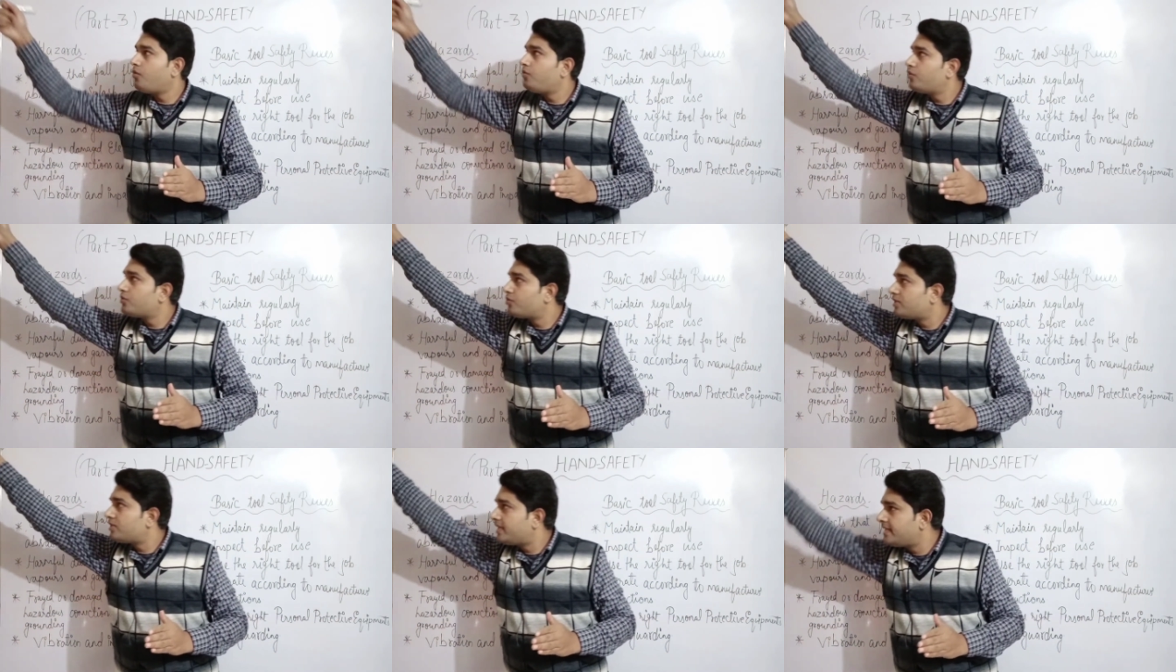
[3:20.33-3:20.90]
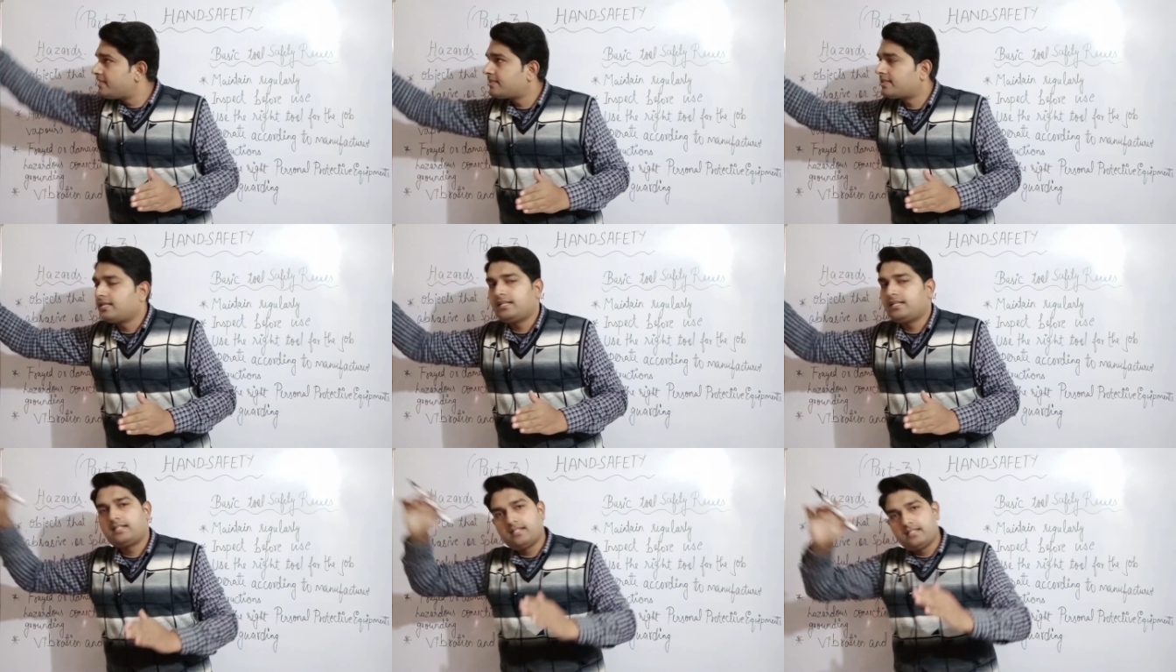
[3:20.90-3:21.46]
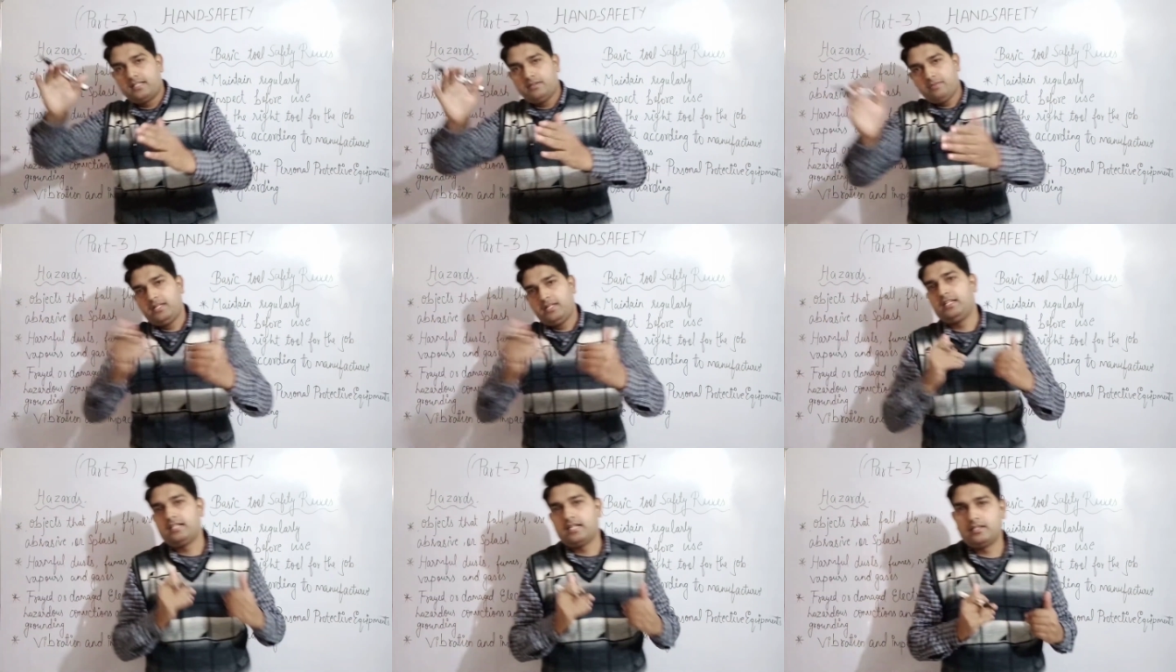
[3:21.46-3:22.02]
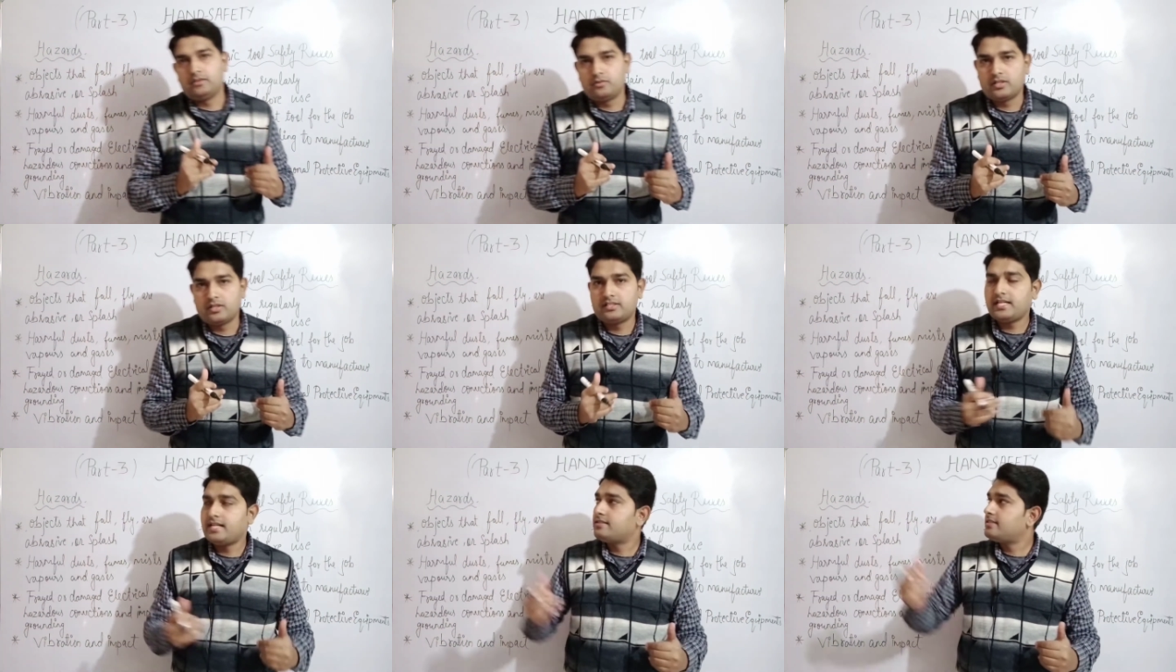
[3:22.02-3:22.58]
वो सोचा यहीं से कट करके मैं निकाल दूंगा
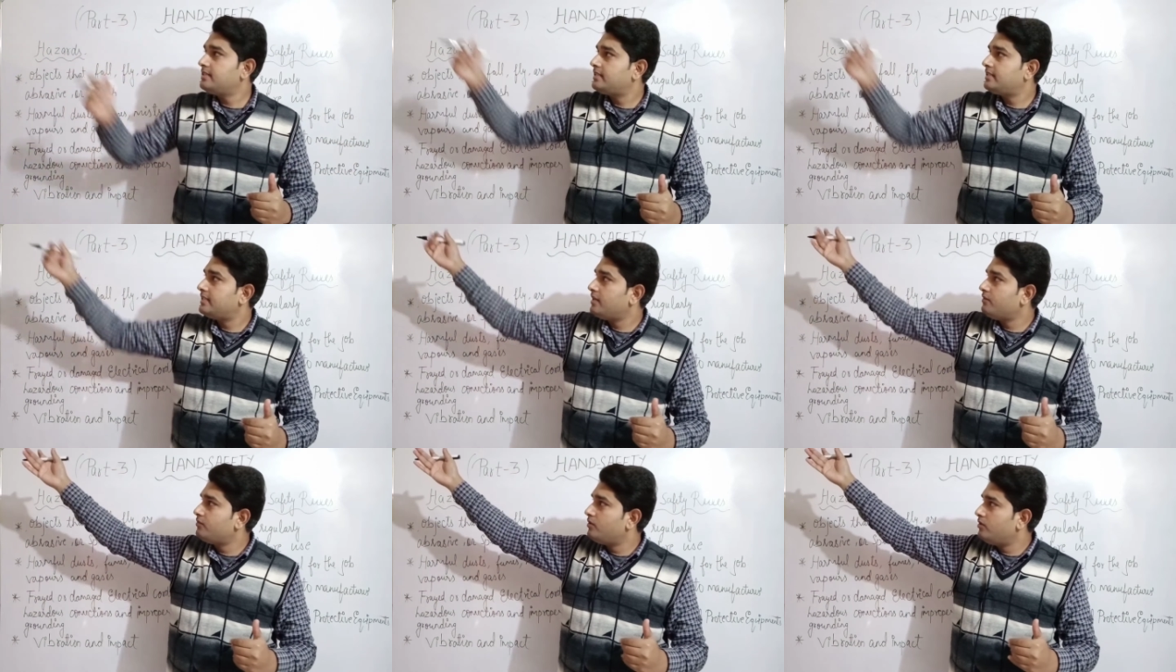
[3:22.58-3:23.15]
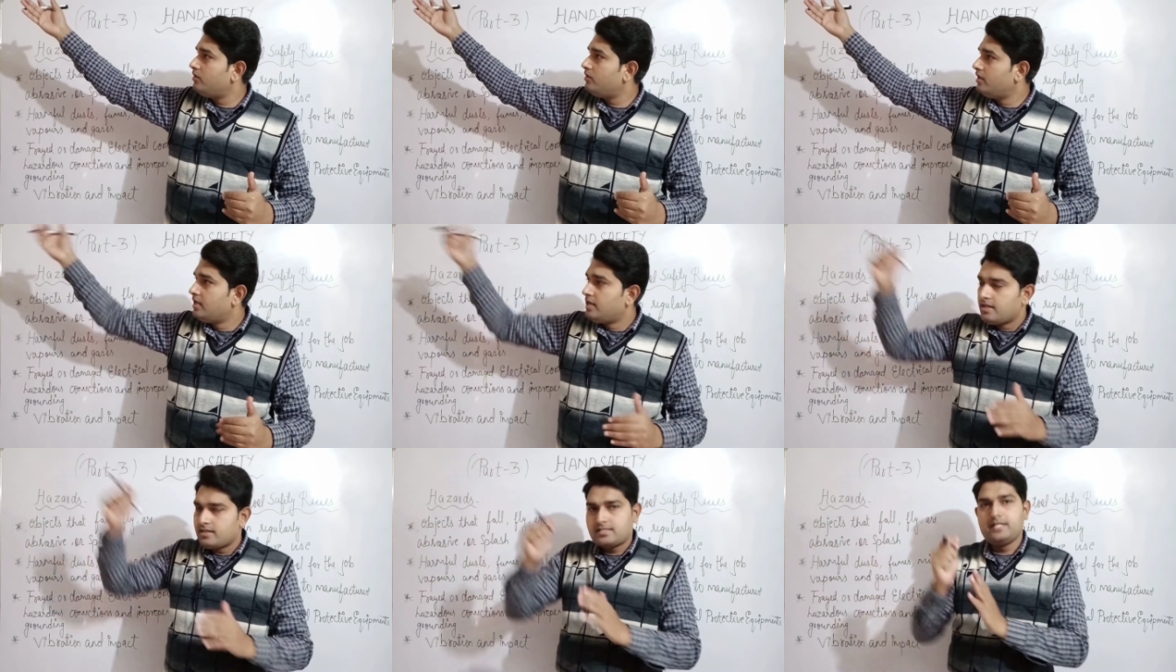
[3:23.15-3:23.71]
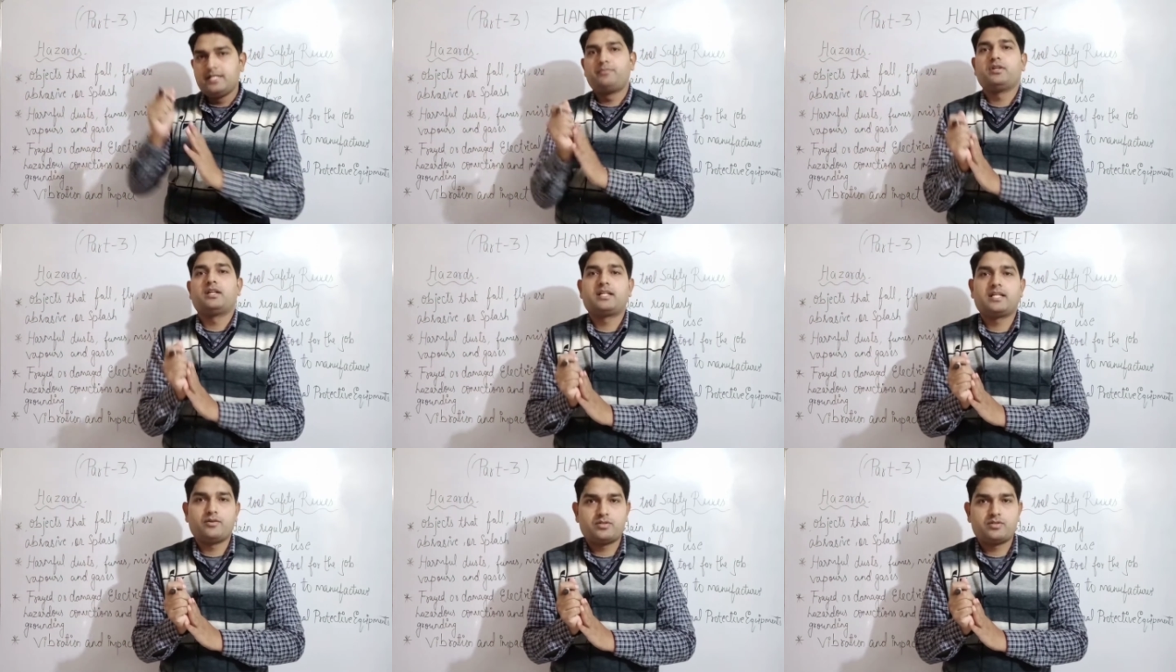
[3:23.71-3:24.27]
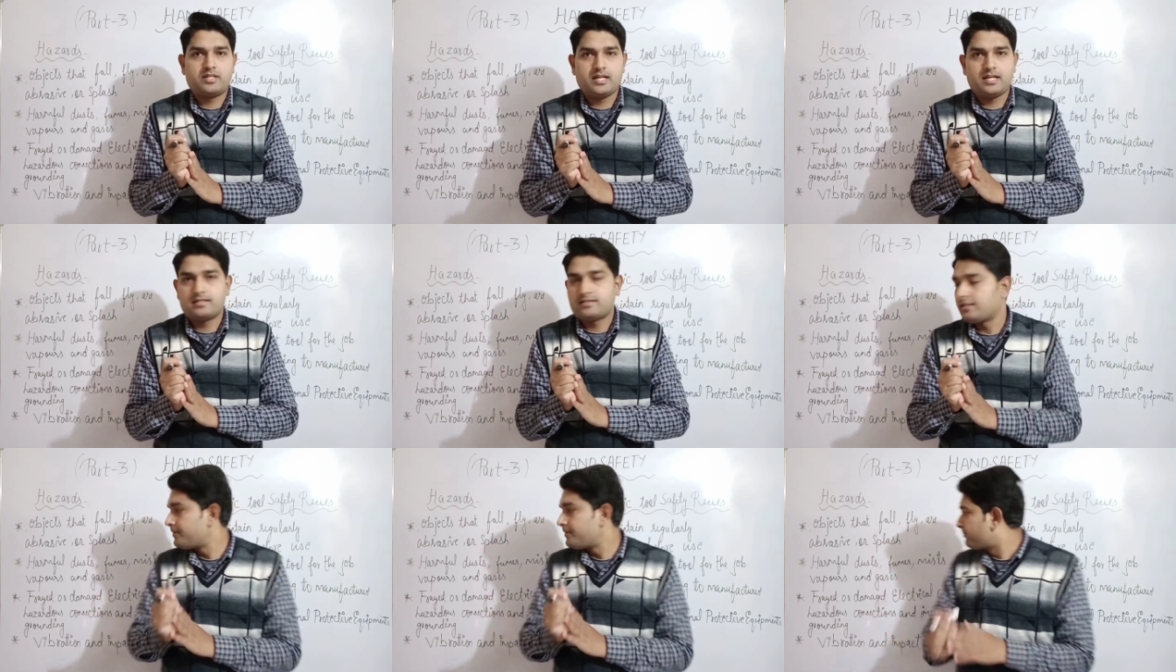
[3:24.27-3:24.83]
जैसे ही किया वो स्लिप कर गया उसके हाथ
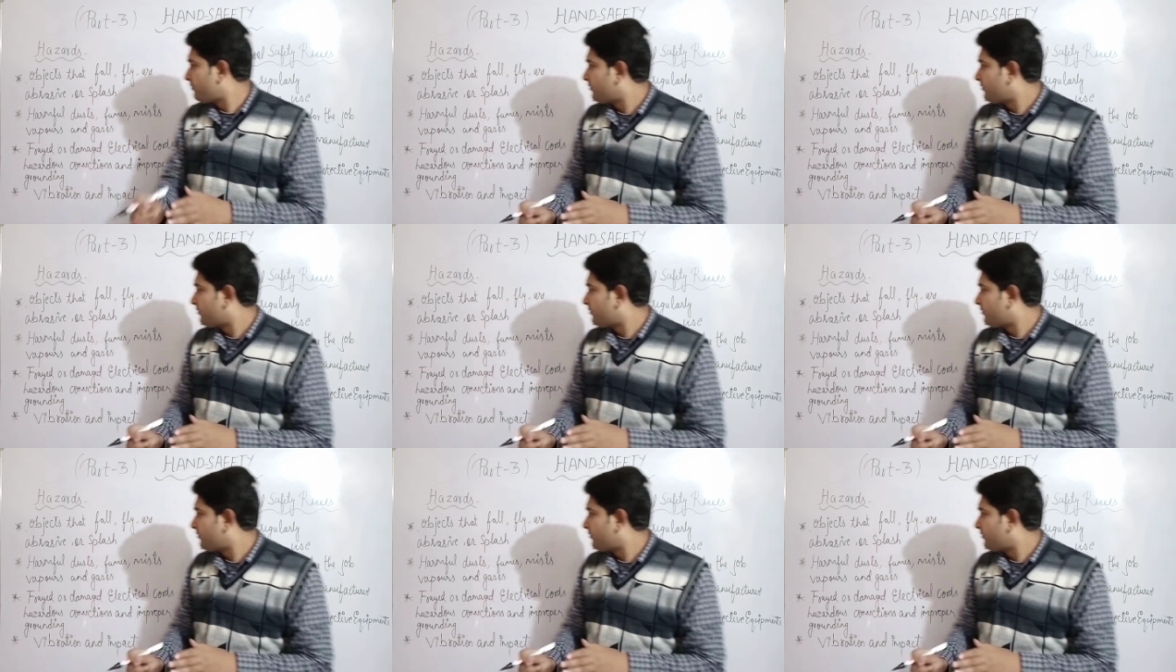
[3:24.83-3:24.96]
से